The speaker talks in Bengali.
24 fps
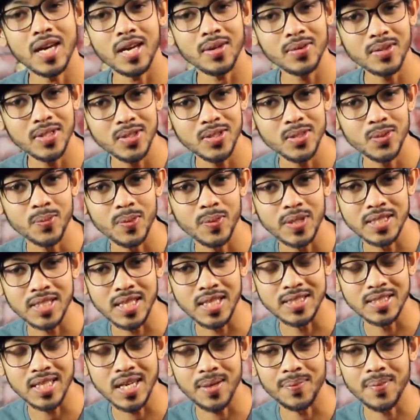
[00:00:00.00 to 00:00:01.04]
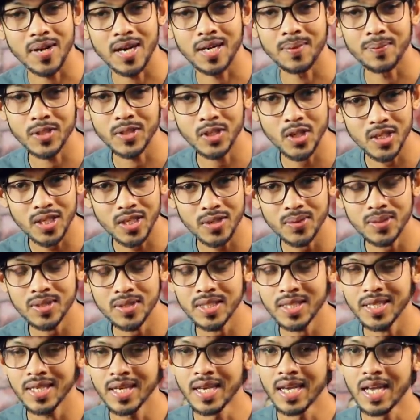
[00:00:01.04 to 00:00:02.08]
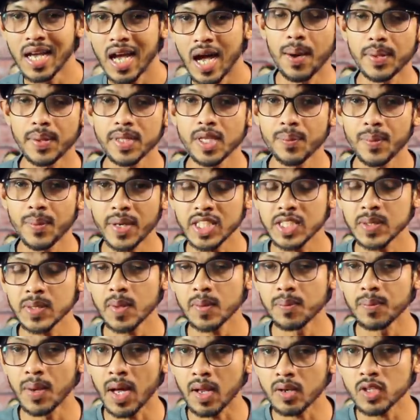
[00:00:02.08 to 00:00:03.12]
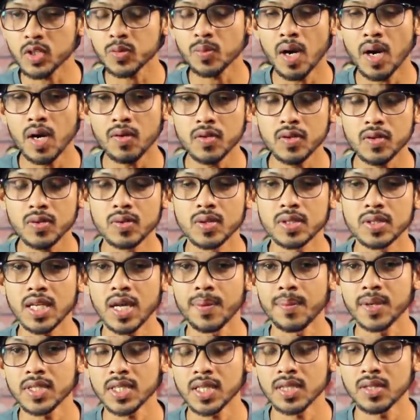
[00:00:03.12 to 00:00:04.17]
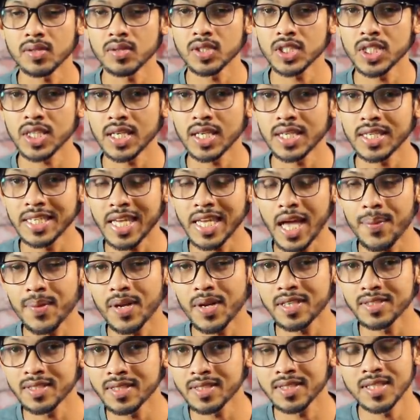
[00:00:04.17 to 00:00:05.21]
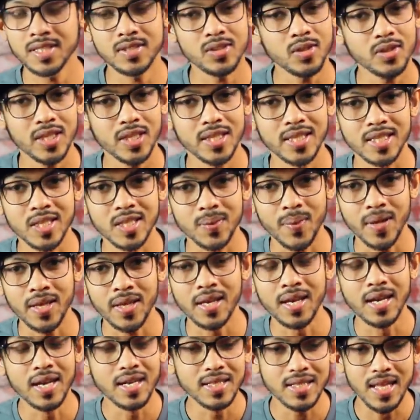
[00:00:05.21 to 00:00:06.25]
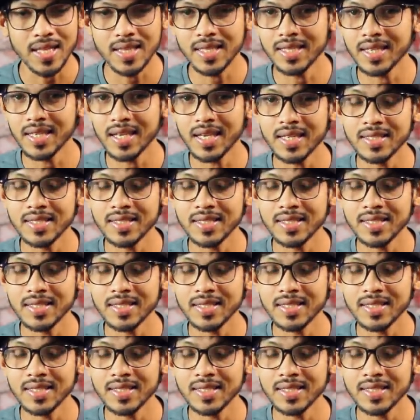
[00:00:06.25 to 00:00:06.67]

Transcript: দারুণ কিছু পেতে যাচ্ছি আমরা আর বিষয়টা হচ্ছে আমাদের ম্যাক্সিমাম ভালো স্মার্টফোনগুলোতে আমরা সাধারণত সেখানে সেখানে ক্যামেরার যে সেন্সরটা দেখতে পাই তাতে দেখা